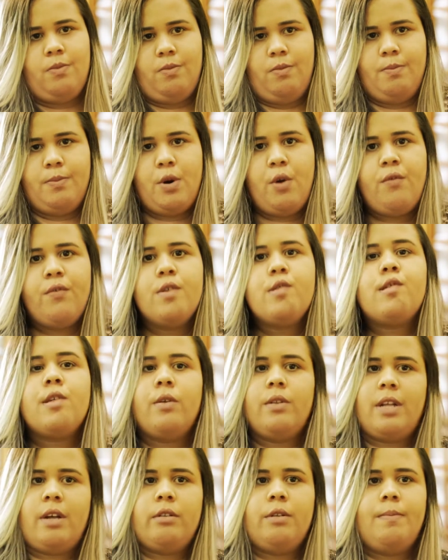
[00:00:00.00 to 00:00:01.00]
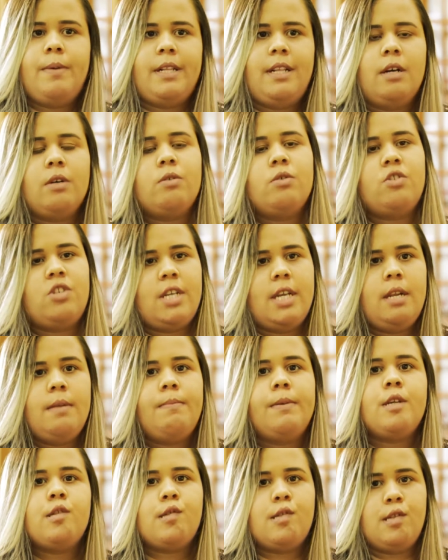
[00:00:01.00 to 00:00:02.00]
Um profissional de pedagogia, ele
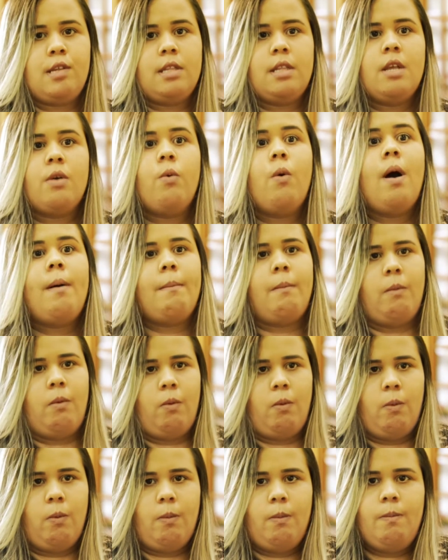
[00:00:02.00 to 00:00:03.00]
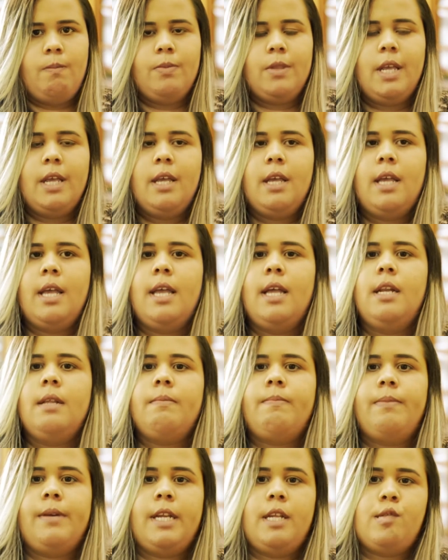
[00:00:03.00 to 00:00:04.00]
precisa ter o amor.
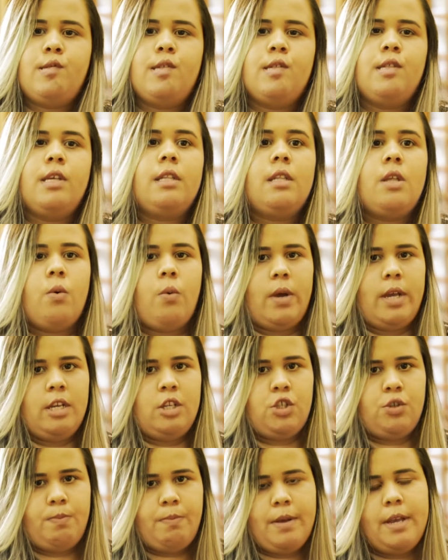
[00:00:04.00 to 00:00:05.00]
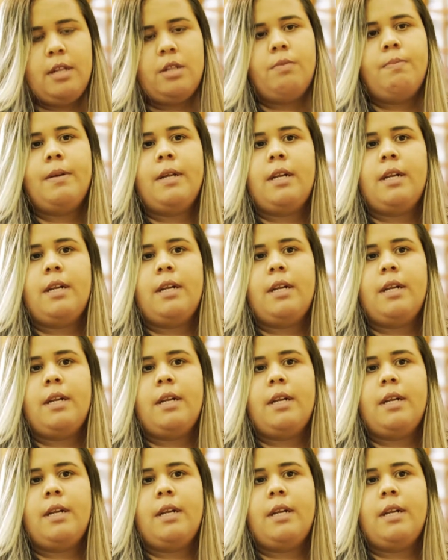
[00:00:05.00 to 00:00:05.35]
Ele precisa ter o respeito